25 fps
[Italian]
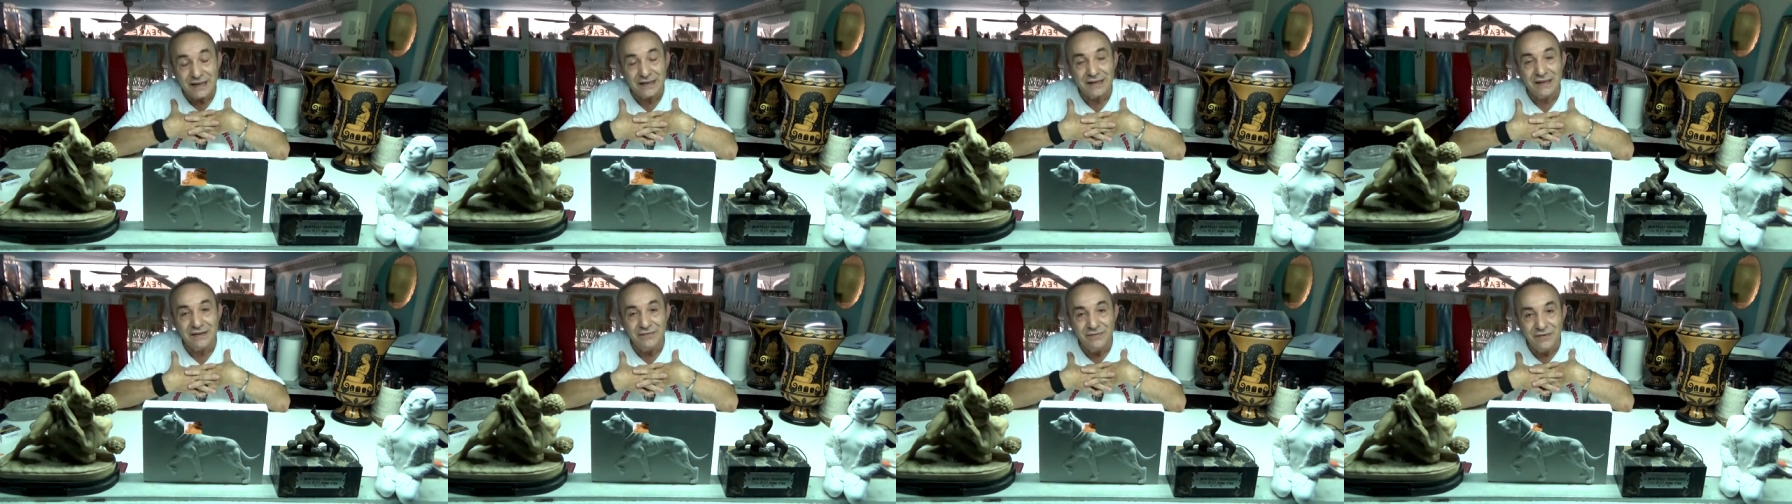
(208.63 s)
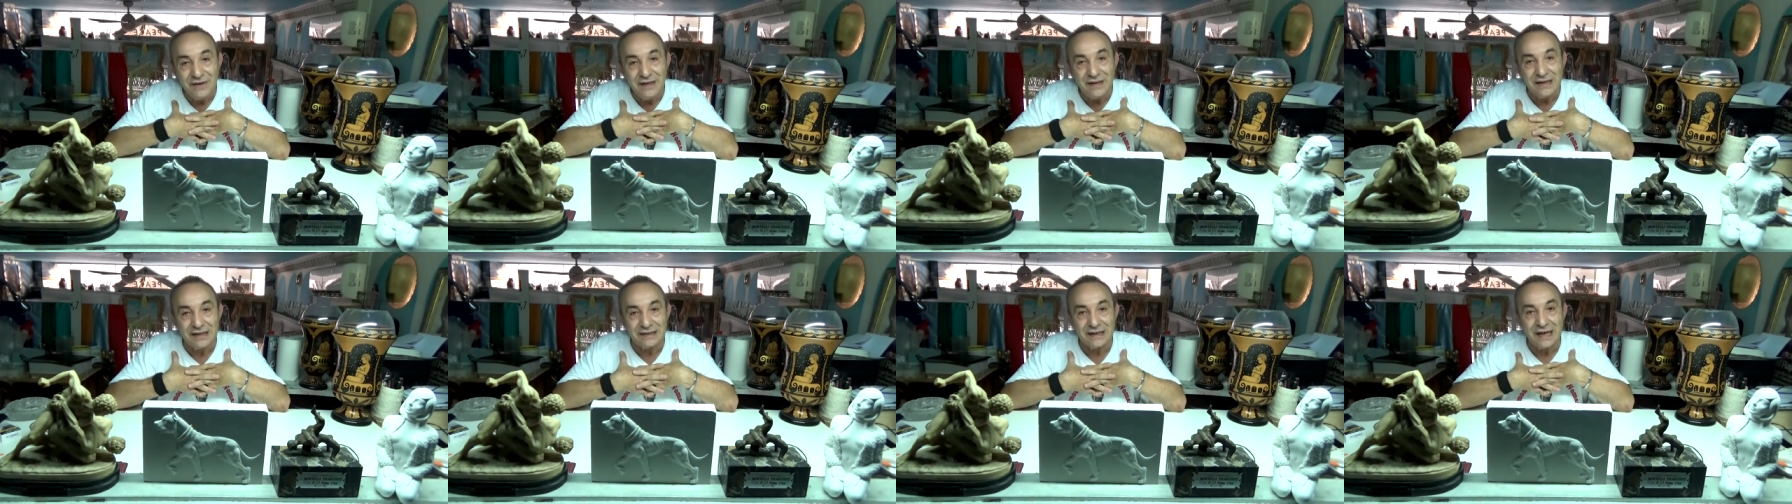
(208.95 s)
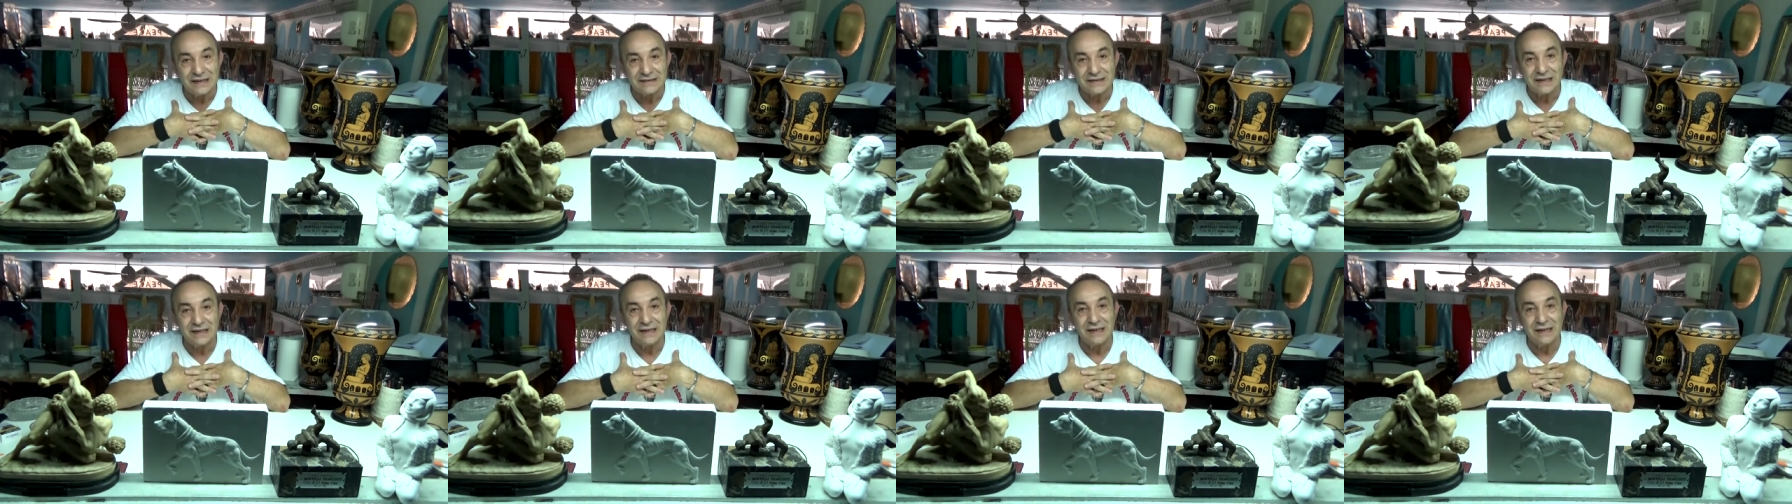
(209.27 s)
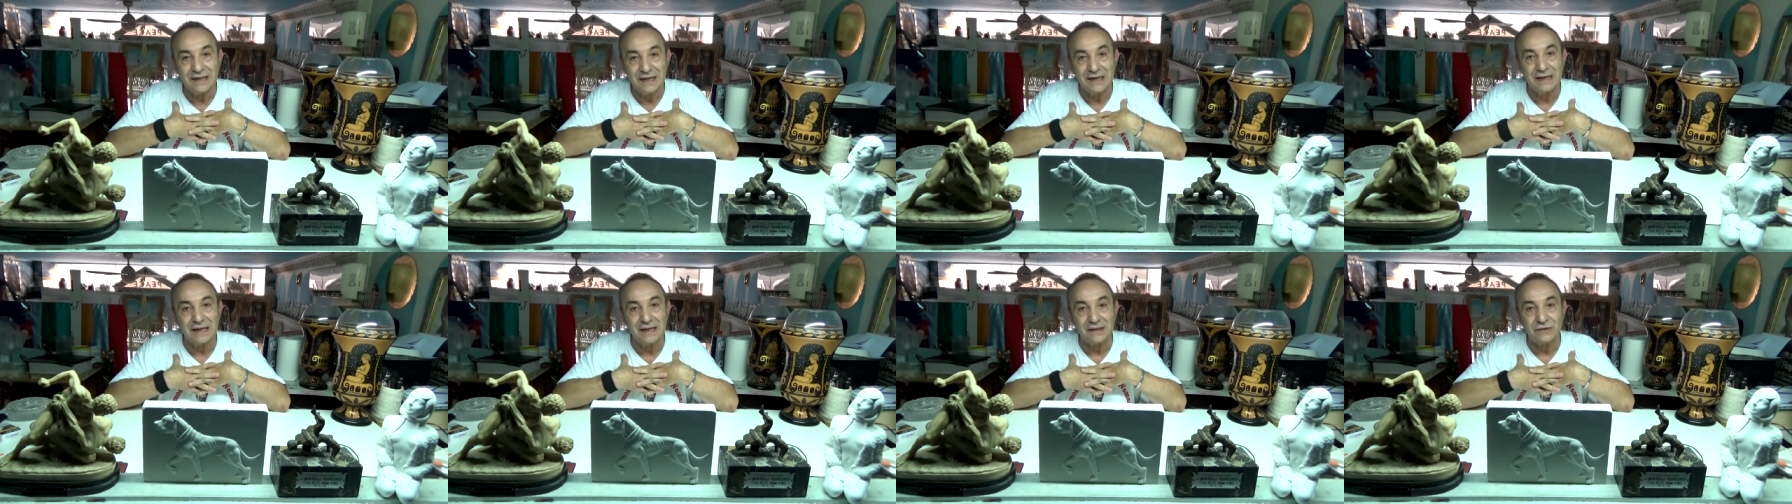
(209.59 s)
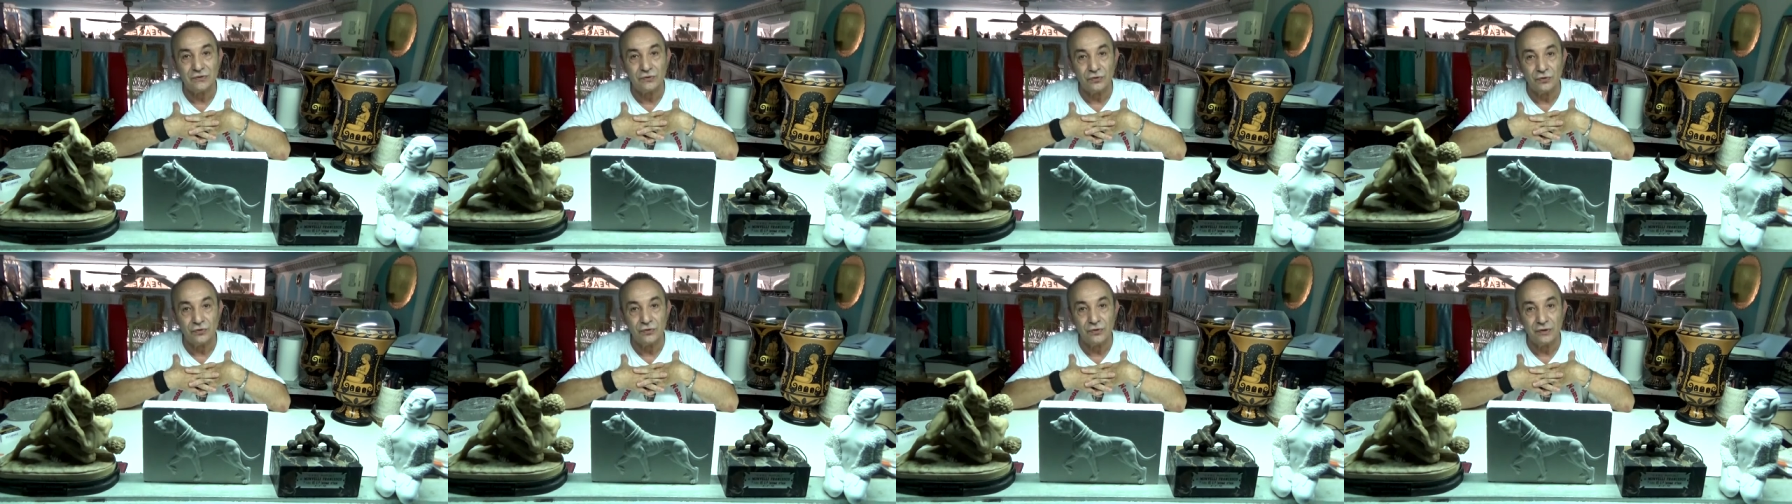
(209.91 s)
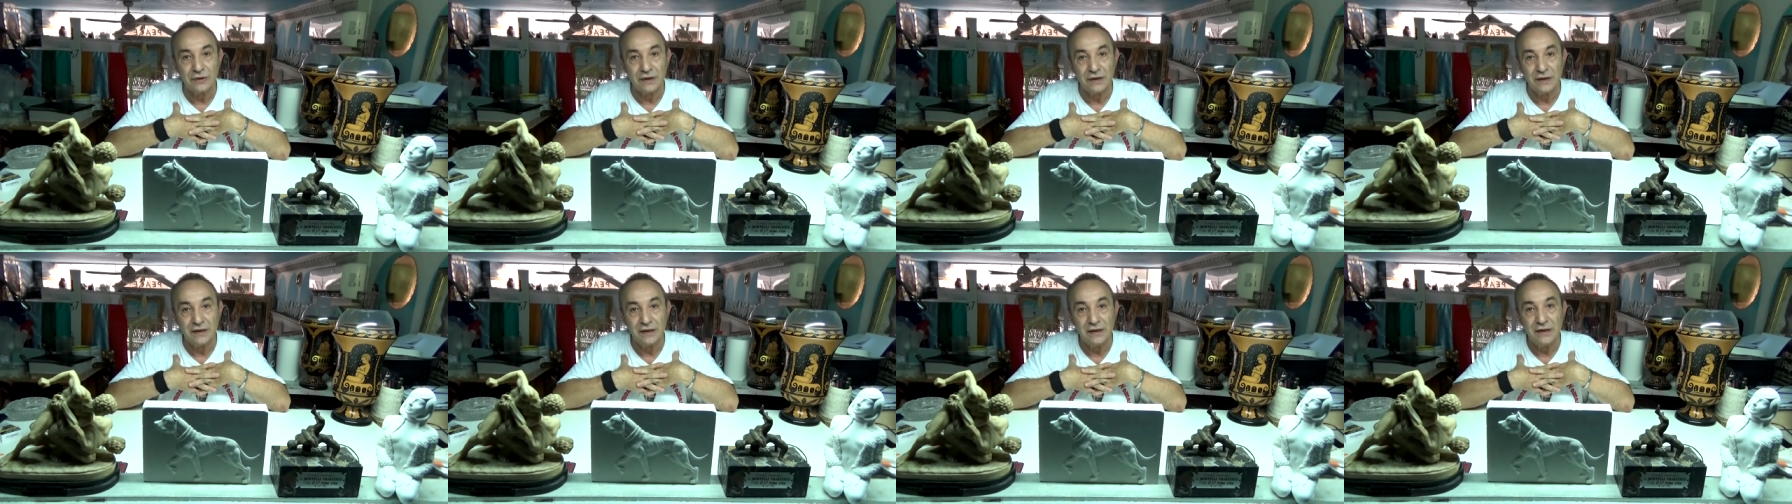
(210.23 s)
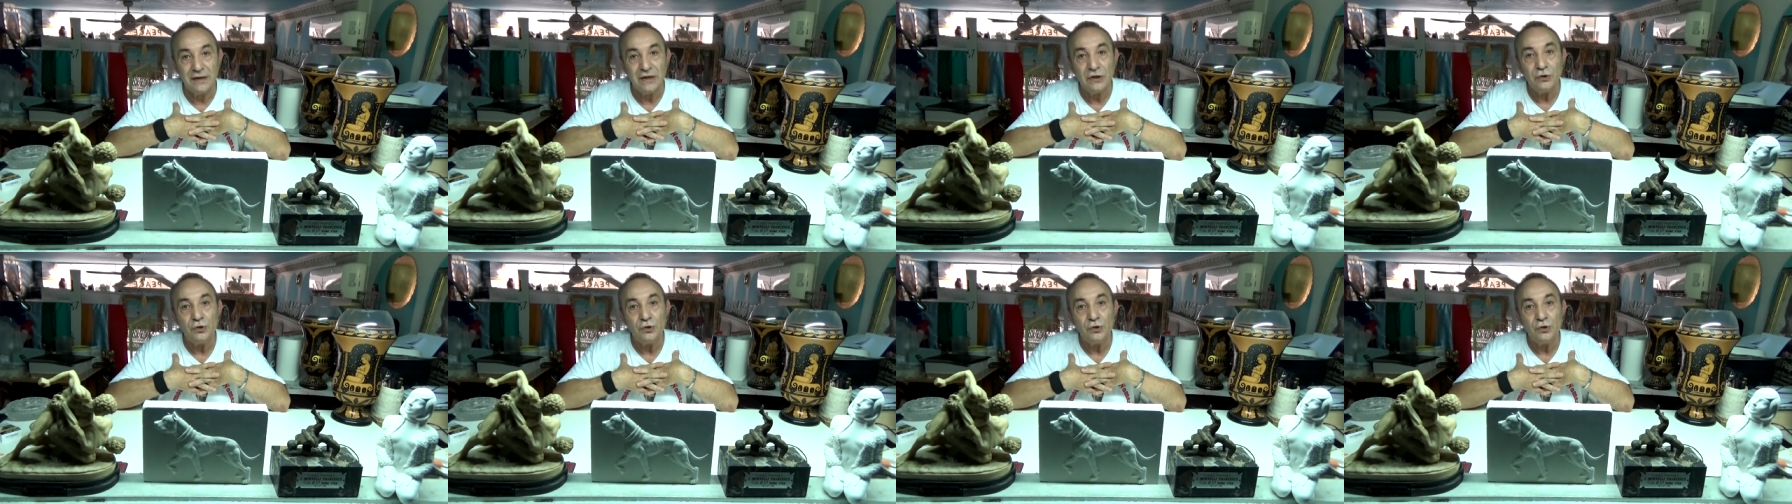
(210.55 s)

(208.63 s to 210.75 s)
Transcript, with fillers: divina data dal creatore